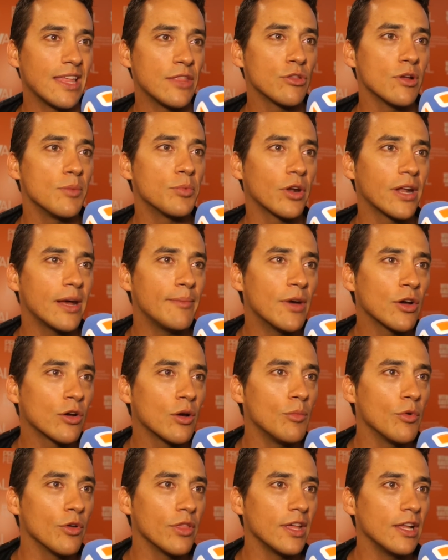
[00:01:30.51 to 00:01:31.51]
tanto del programa
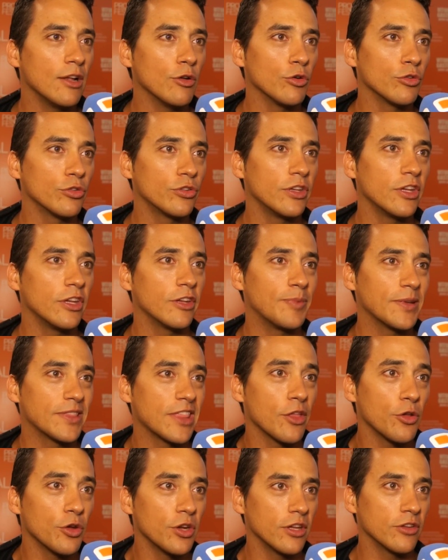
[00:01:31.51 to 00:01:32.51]
como de los
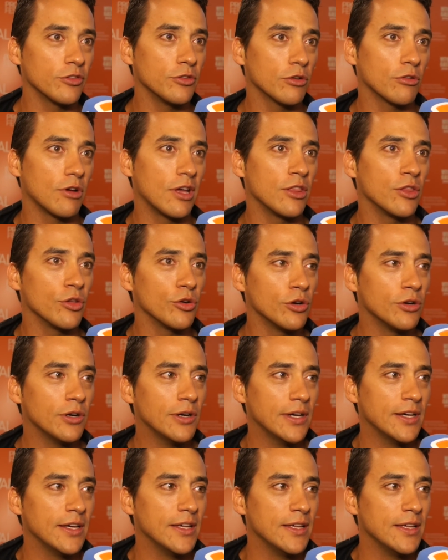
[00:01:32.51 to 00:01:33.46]
espectadores. ¿no? Cuando,